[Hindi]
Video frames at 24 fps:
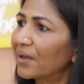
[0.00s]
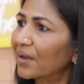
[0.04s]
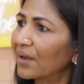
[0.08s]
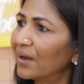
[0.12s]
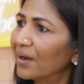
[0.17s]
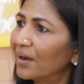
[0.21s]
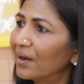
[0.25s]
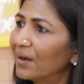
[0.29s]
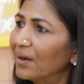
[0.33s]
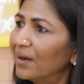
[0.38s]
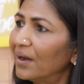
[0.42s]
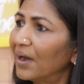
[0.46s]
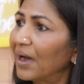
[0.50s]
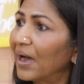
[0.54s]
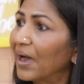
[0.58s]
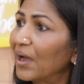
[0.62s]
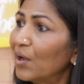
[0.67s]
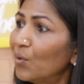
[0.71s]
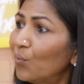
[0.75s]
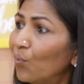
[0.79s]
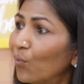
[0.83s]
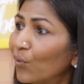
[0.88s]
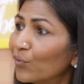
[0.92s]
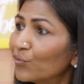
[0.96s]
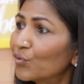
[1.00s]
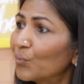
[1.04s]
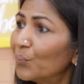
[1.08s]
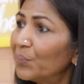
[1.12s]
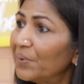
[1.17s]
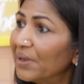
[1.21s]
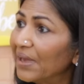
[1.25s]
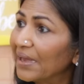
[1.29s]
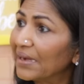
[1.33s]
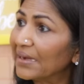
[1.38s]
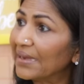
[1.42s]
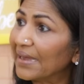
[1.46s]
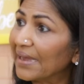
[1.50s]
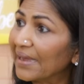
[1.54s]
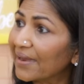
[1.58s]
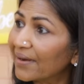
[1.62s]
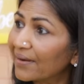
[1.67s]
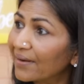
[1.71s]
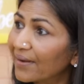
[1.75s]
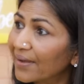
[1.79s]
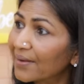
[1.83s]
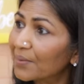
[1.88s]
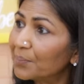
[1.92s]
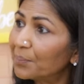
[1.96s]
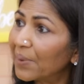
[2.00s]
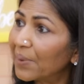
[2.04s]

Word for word: लिखा आई वॉन्ट टू बी एन एयरलाइन